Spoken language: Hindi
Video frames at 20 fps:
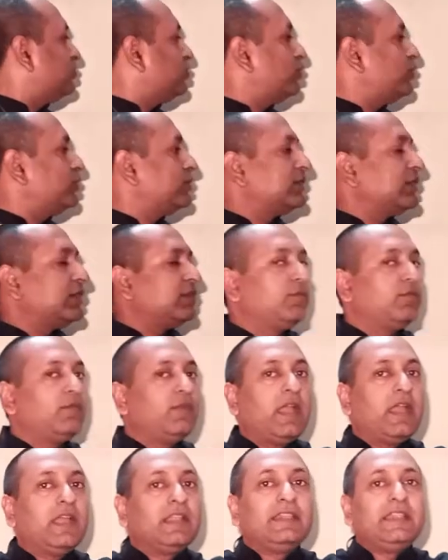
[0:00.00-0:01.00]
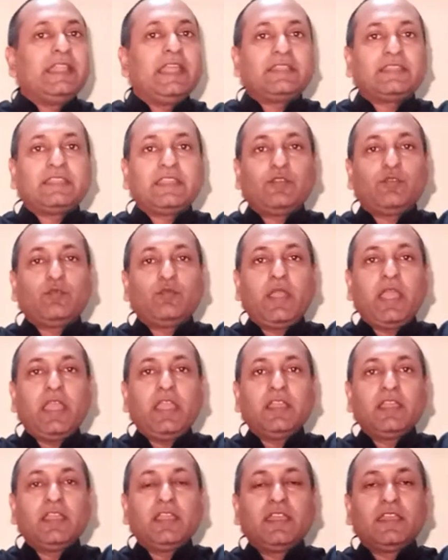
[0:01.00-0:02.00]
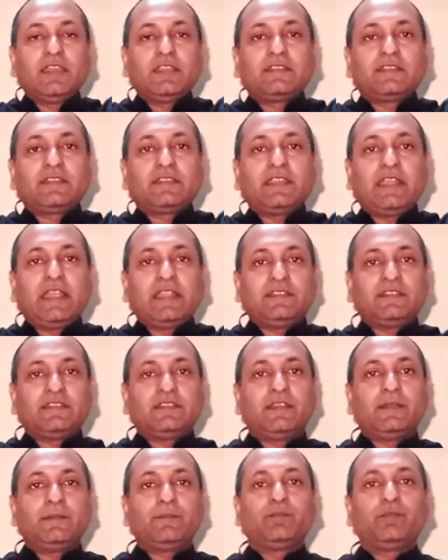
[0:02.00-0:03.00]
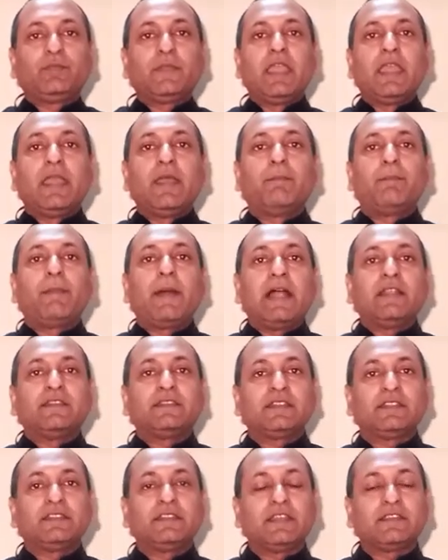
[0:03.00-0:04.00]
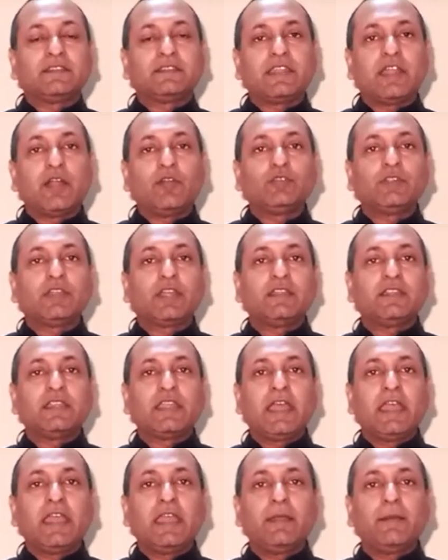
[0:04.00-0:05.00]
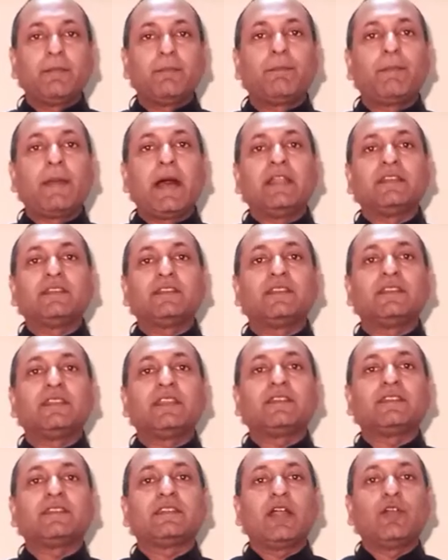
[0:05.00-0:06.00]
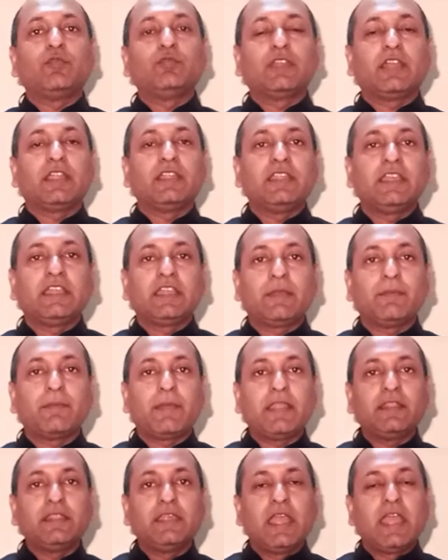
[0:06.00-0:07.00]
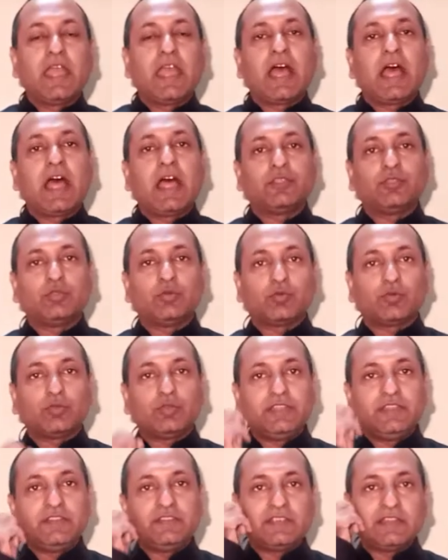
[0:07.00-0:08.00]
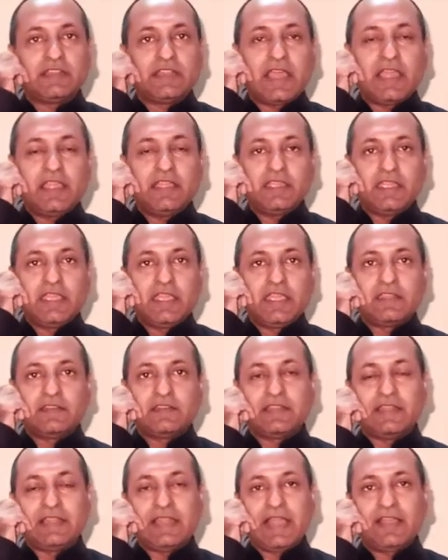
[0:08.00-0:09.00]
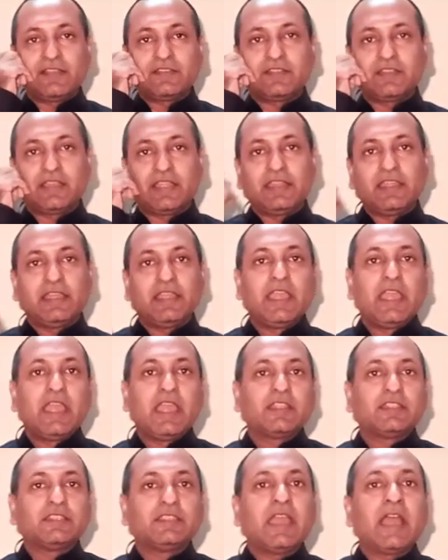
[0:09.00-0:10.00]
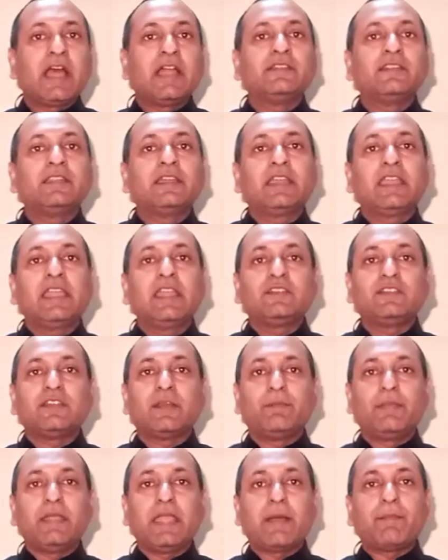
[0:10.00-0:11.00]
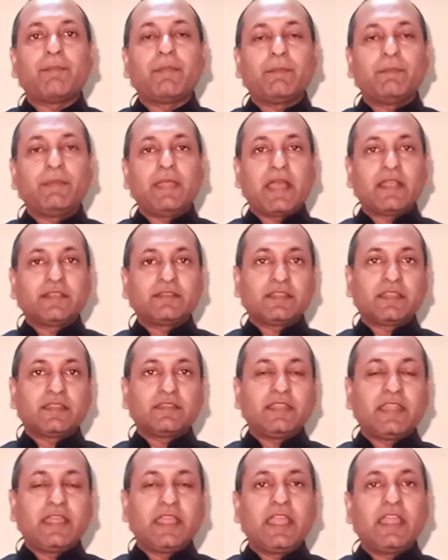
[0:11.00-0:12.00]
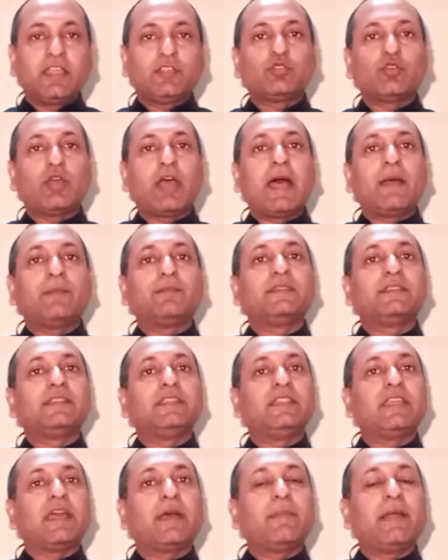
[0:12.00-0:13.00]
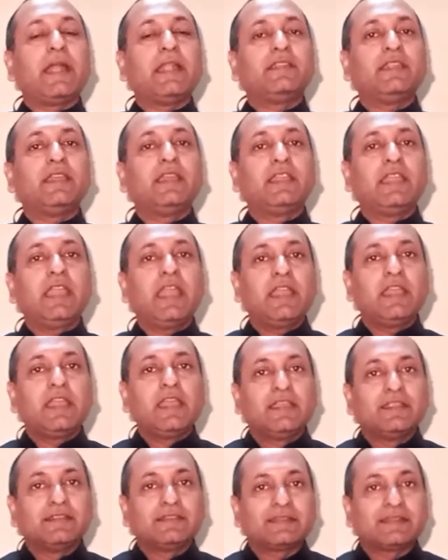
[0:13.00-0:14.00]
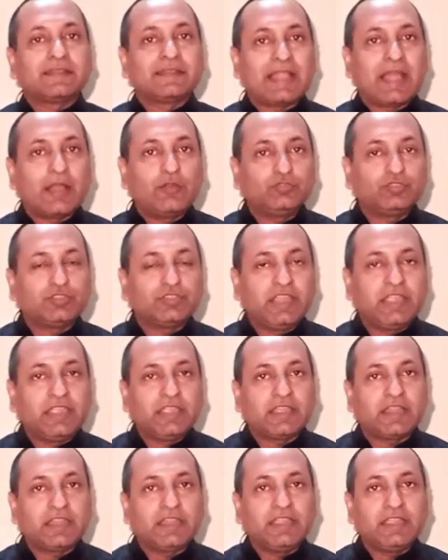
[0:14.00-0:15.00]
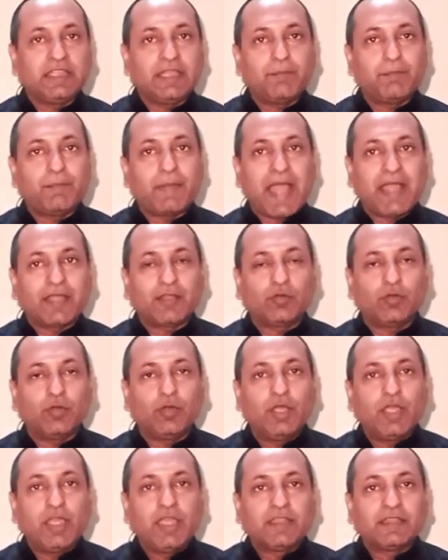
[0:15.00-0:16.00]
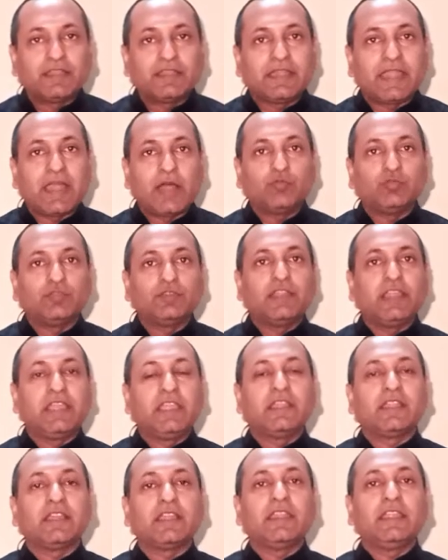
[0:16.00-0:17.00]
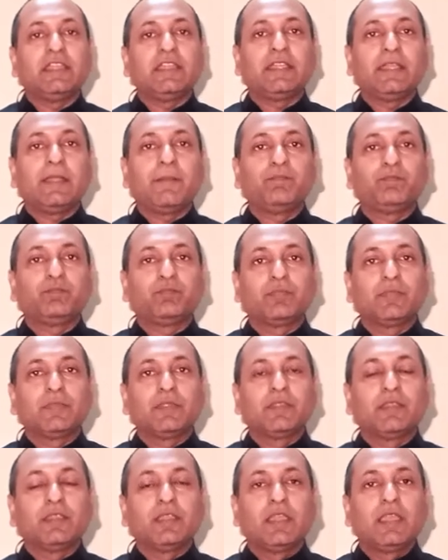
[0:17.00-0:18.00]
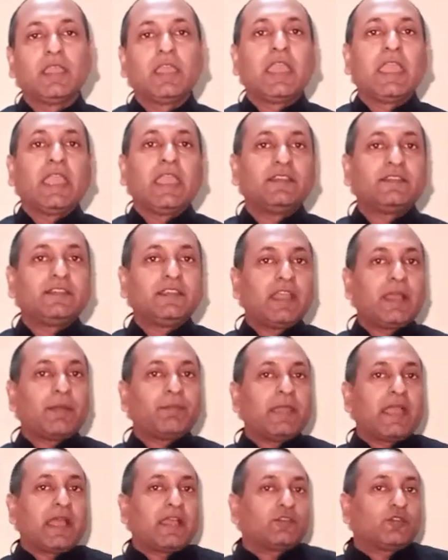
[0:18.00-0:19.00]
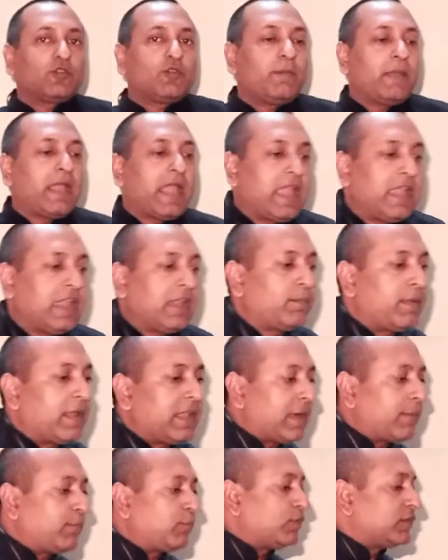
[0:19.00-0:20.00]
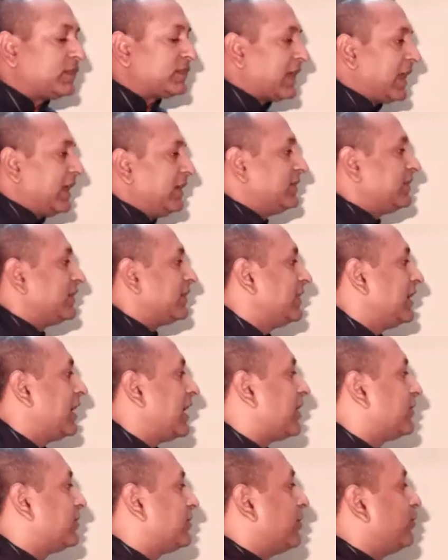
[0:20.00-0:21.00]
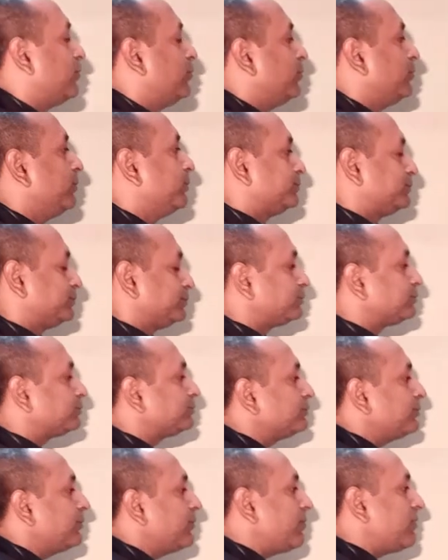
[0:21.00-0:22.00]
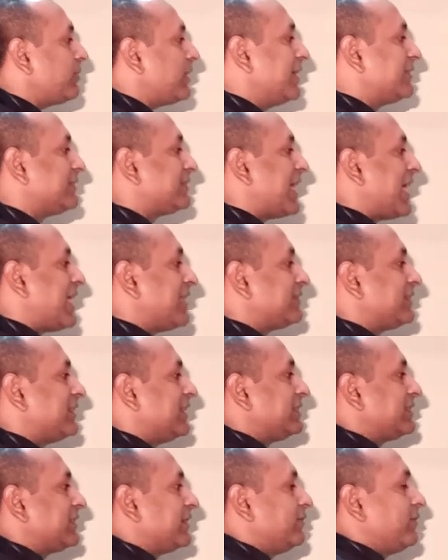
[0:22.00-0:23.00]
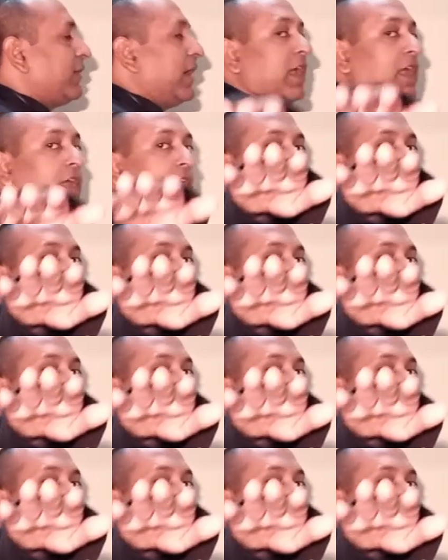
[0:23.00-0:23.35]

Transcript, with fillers: छोड़ते हुए लेते हुए सेंटर पांच से दस राउंड करना है पांच से दस राउंड करने के बाद हाथों को नीचे लाएं रिलैक्स करें ध्यान रखें जब भी आप अभ्यास कर रहे हैं तो आप सीधा बैठेंगे स्लाउच नहीं करेंगे बैक को राउंड नहीं करेंगे इसी अभ्यास को मैं एक बार आपको साइड से दिखाता हूँ सांस लेते हुए